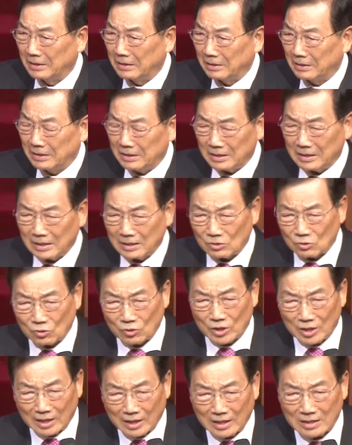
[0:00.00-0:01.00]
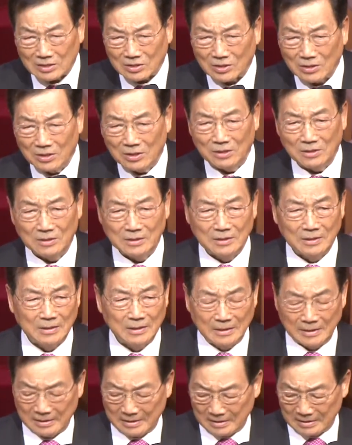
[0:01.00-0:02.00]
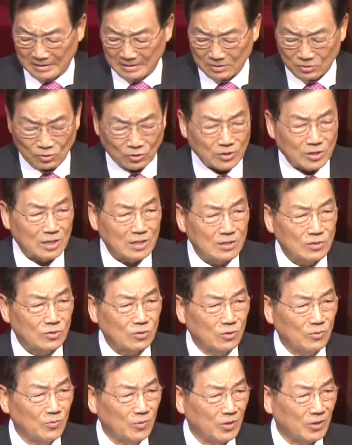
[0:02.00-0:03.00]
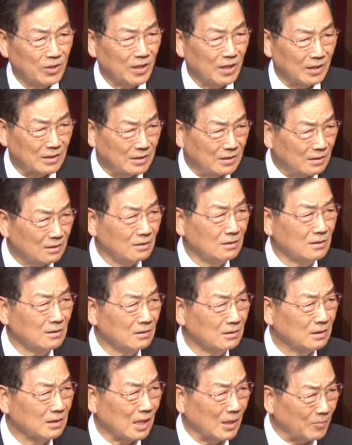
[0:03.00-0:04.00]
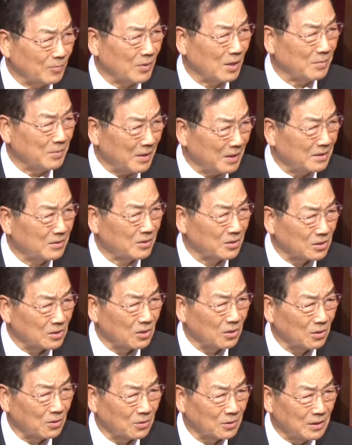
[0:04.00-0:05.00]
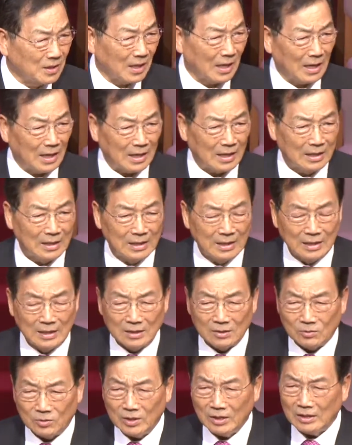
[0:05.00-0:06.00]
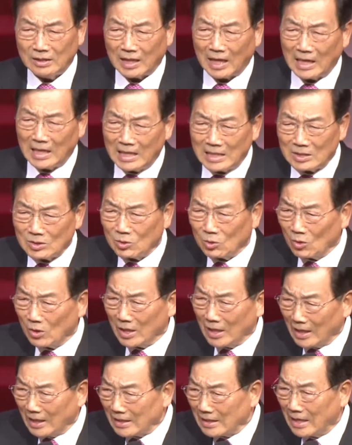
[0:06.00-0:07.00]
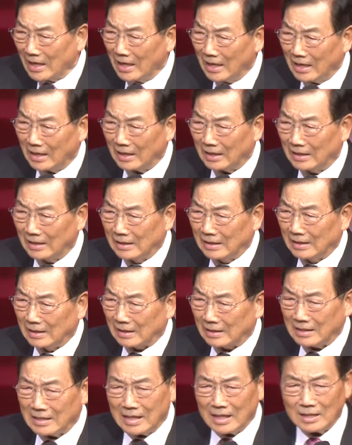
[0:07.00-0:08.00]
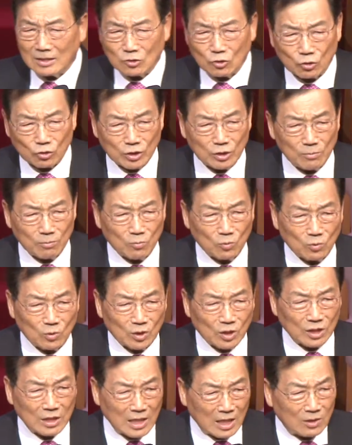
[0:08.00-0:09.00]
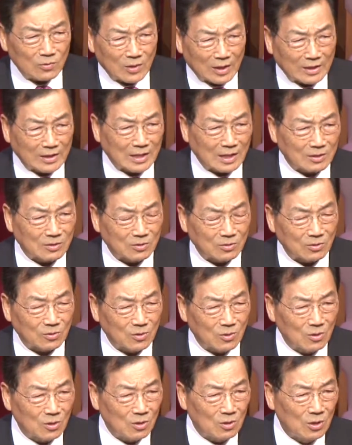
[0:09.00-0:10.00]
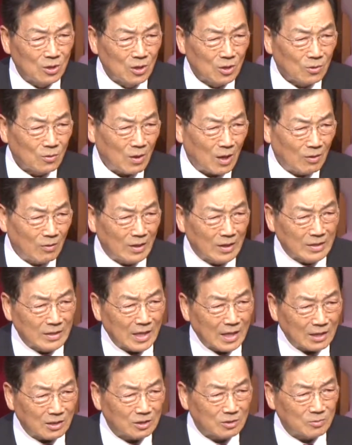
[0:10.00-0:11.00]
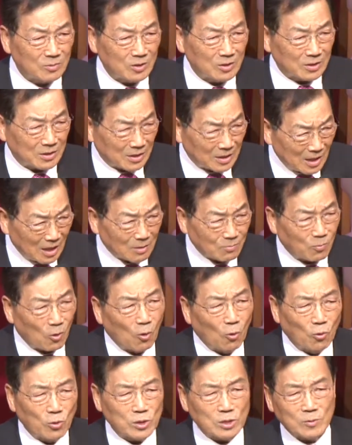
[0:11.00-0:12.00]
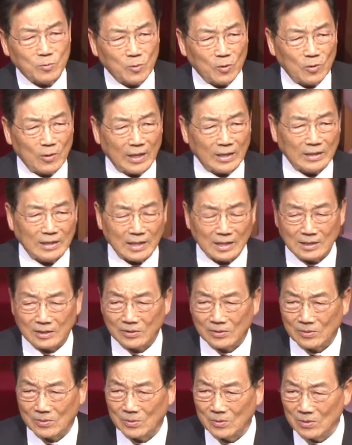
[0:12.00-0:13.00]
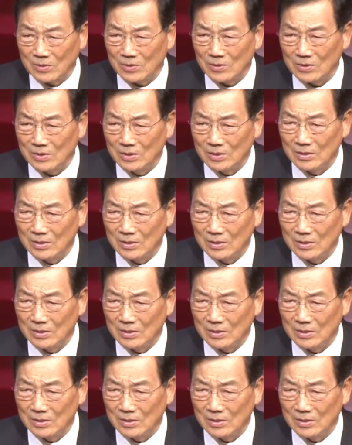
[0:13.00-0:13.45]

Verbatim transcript: 그러니까 주님께서 주실 수 없는 거예요. 그건 답답한 거죠. 근데 우린 달란 소리 안 해. 그냥 주님 그냥 왔다 그러고 왜 왔냐 그러면 그냥 보고 싶어 왔다 그러고